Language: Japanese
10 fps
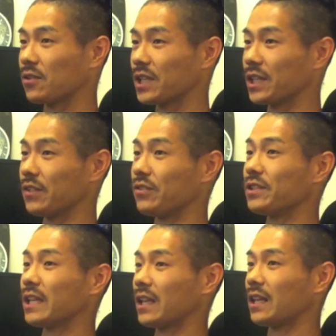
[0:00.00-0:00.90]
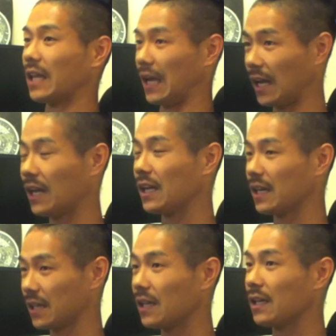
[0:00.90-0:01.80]
こつけて言っちゃって、
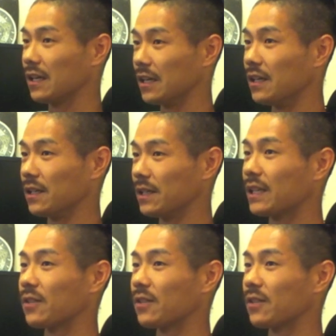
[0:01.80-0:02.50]
やっ